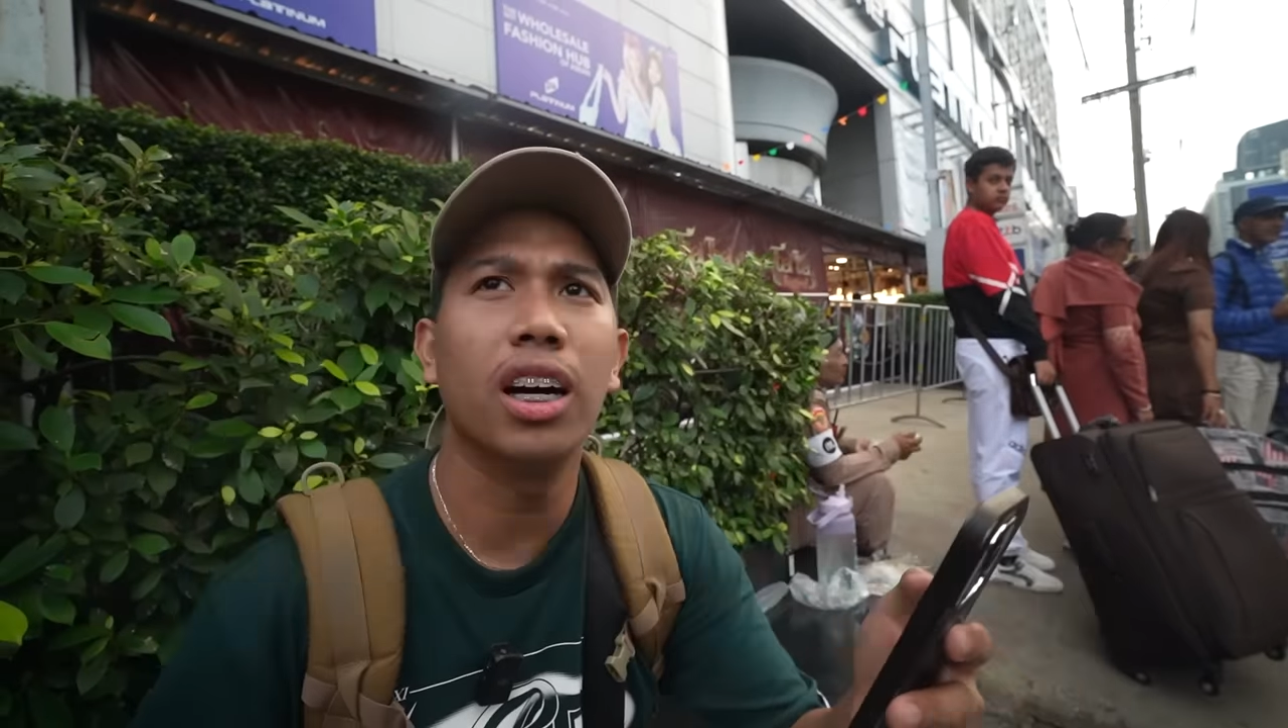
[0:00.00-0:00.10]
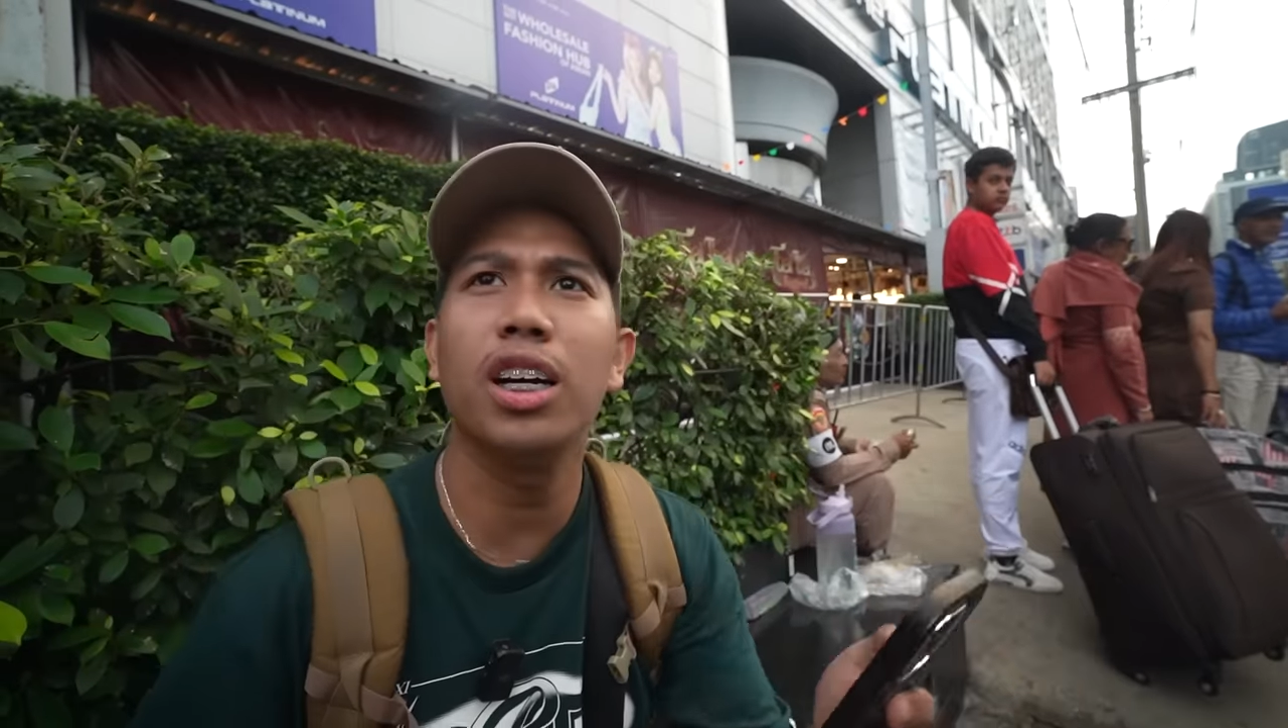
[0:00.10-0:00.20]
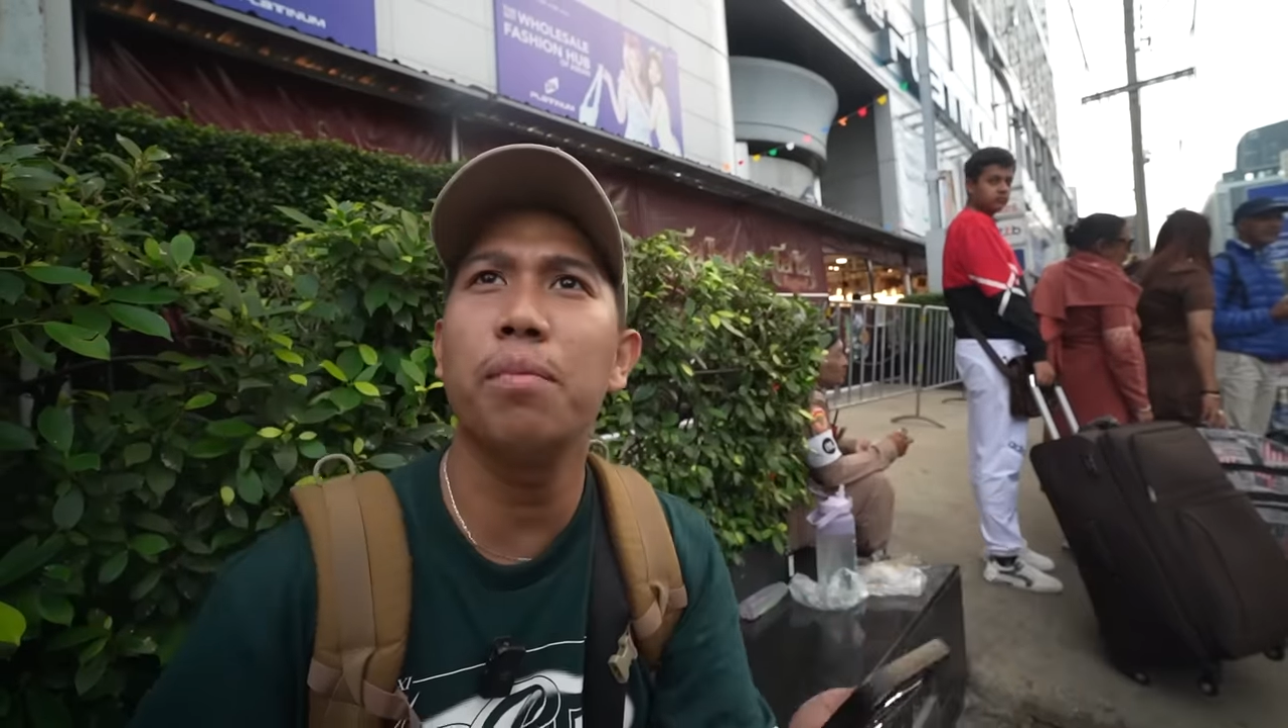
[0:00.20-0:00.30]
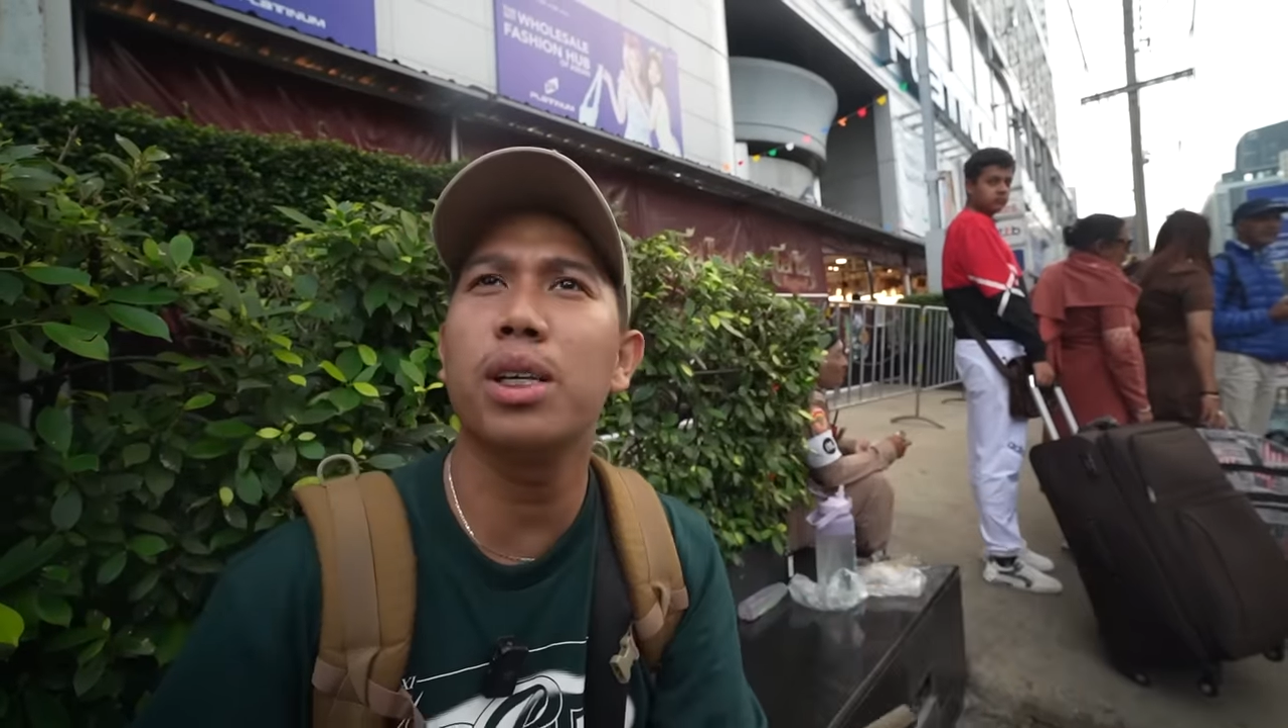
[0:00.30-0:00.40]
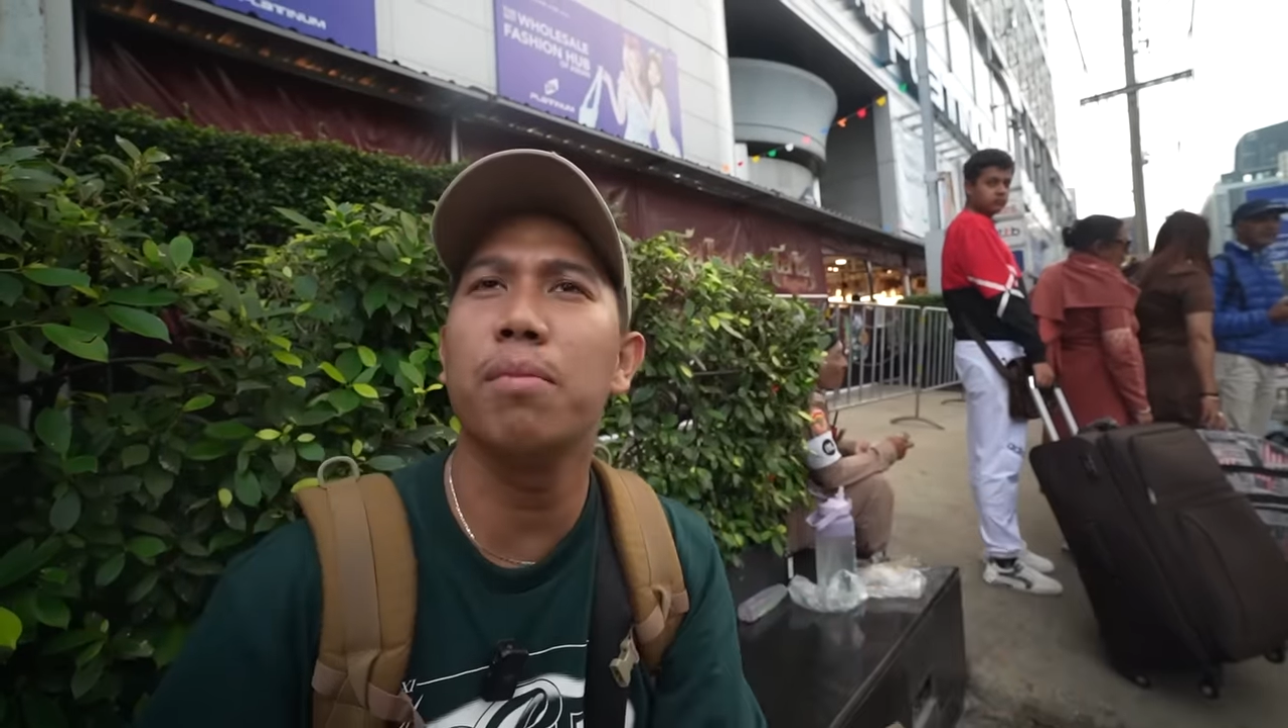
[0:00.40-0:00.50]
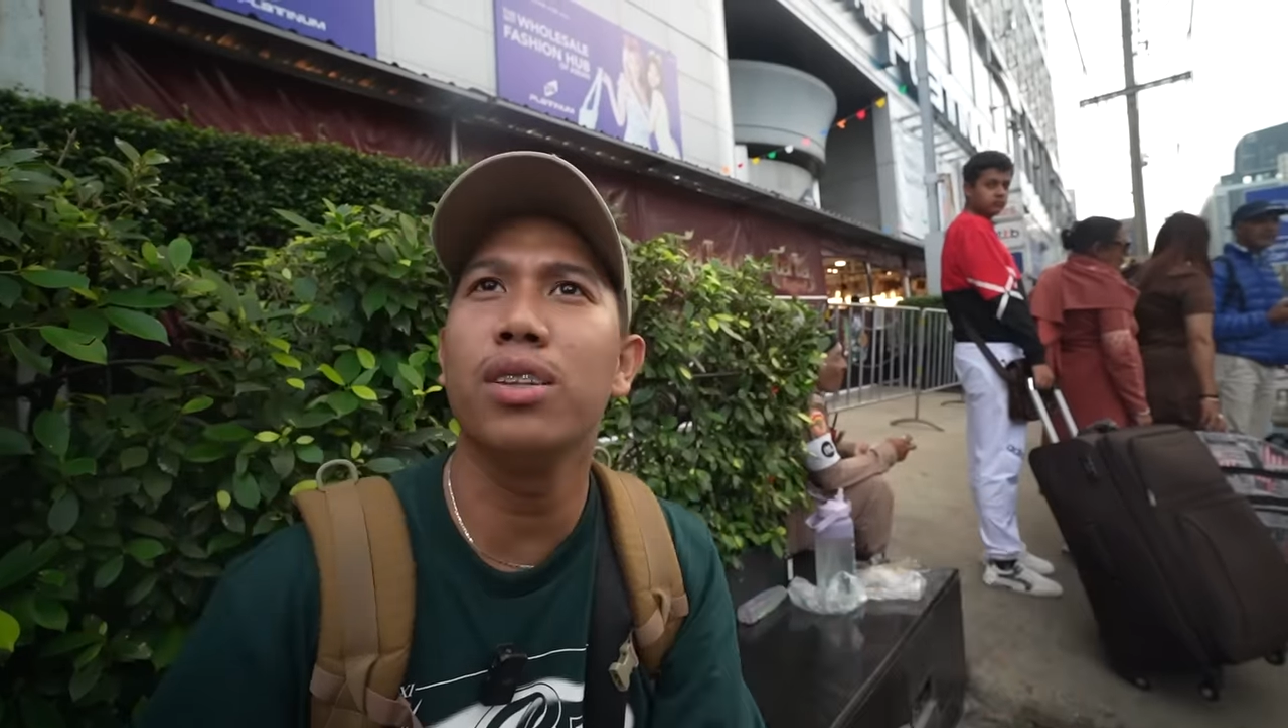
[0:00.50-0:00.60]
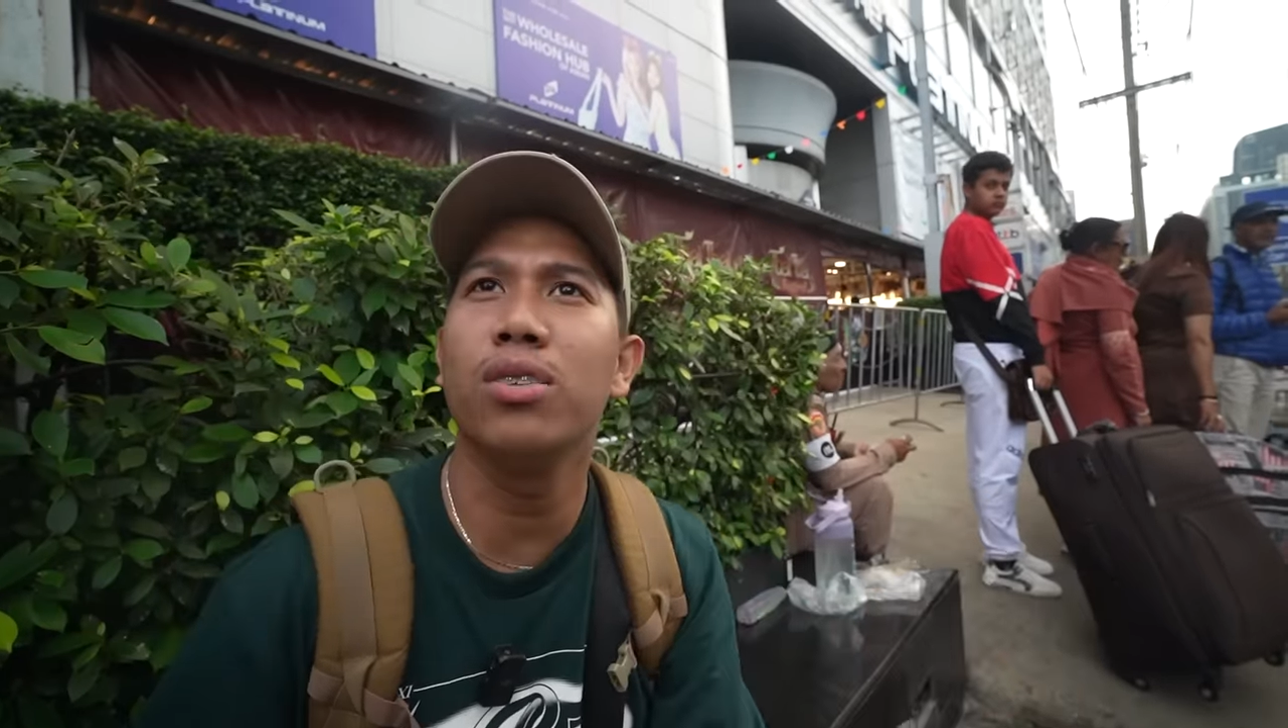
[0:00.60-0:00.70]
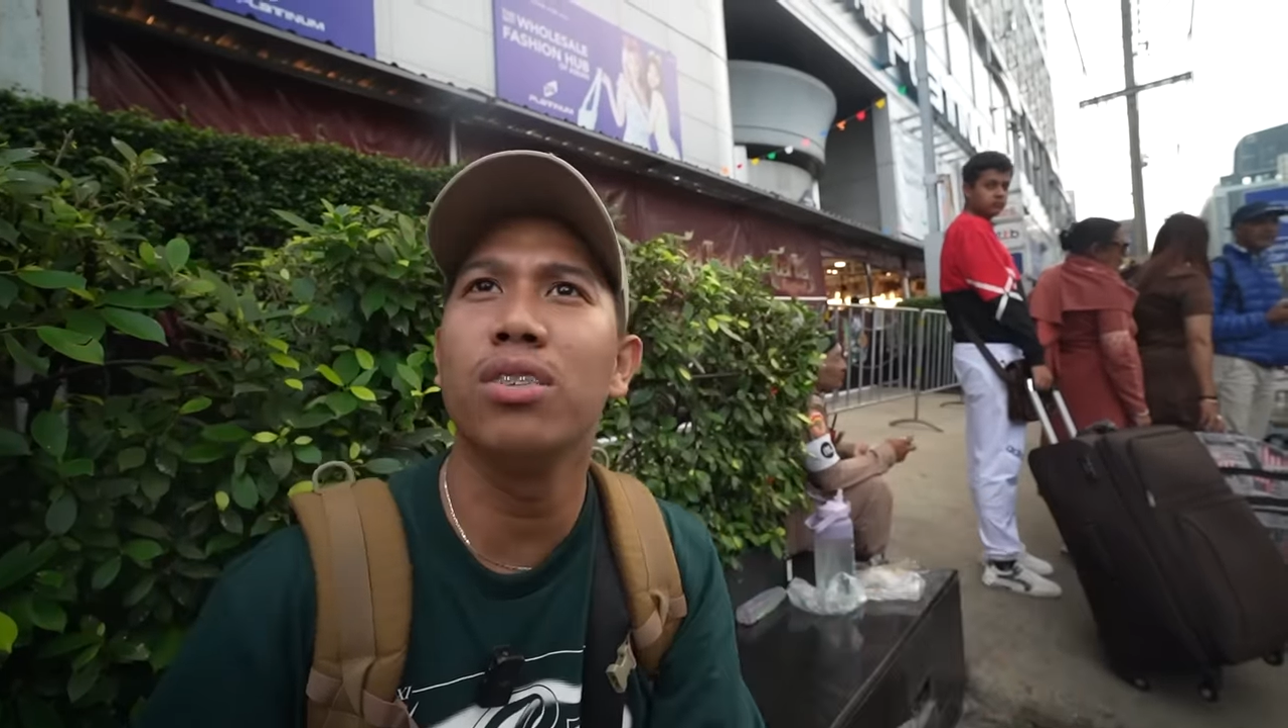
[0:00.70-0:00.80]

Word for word: Ano ibig sabihin